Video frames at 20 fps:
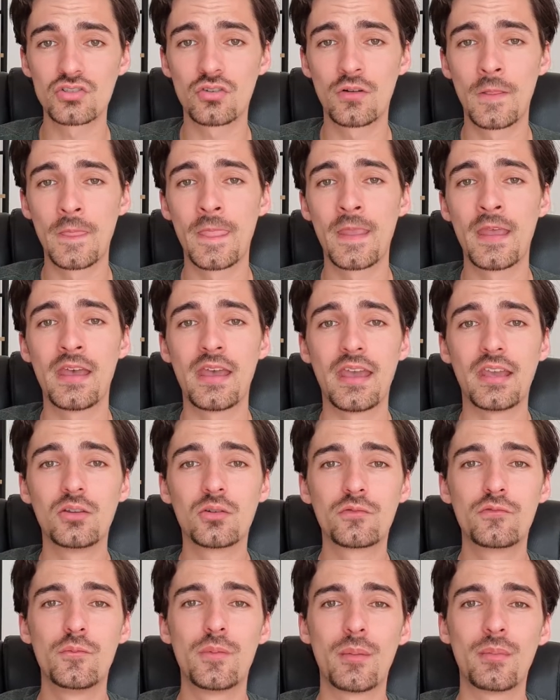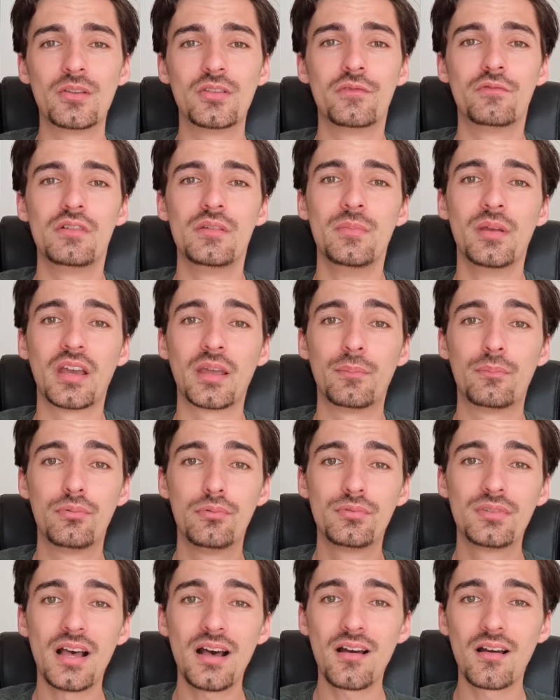et donc vous permettre de vous libérer plus tard,
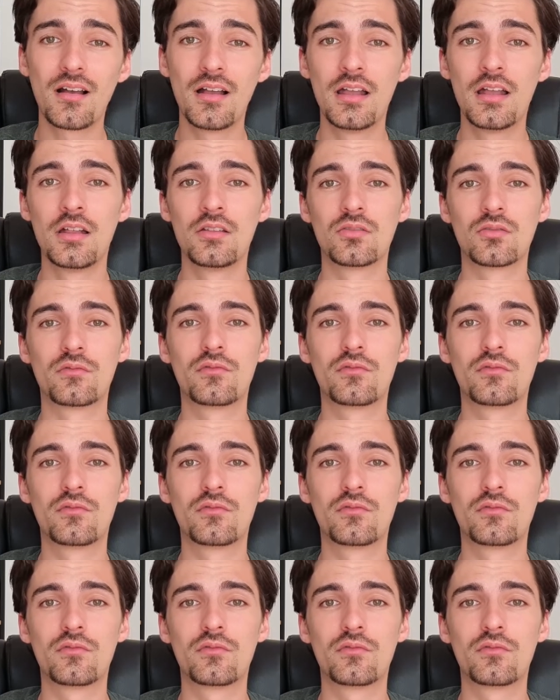donc voilà,